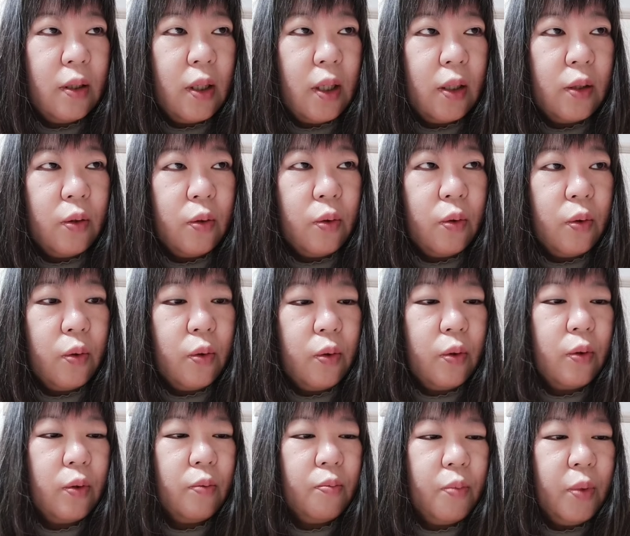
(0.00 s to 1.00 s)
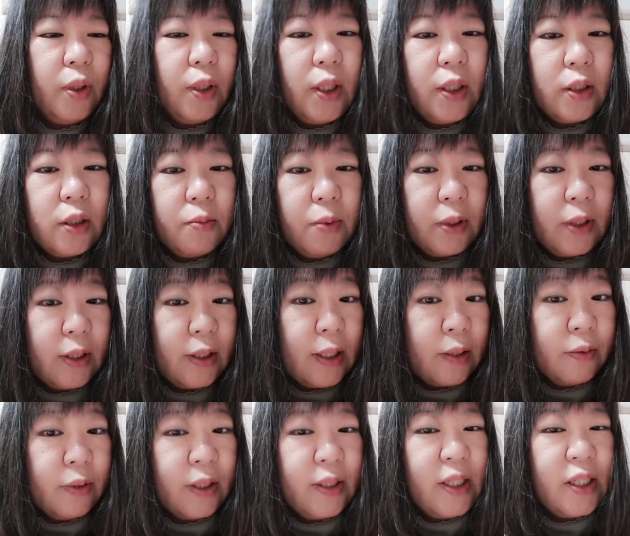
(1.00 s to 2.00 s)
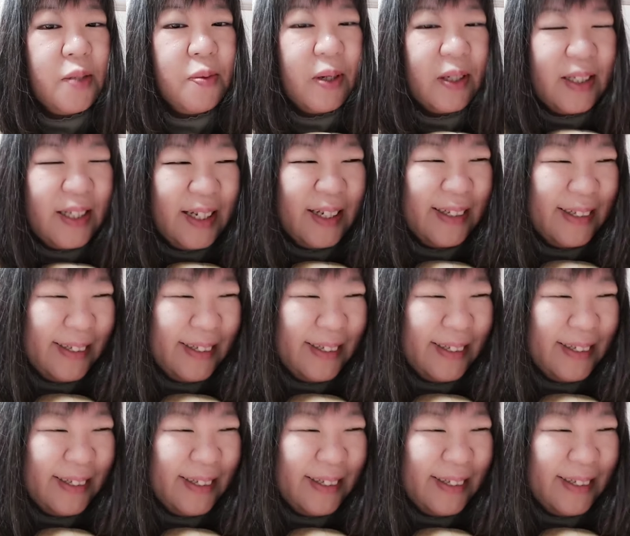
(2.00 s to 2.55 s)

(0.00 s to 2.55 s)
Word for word: あの、みんなに配ったらなくなってしまって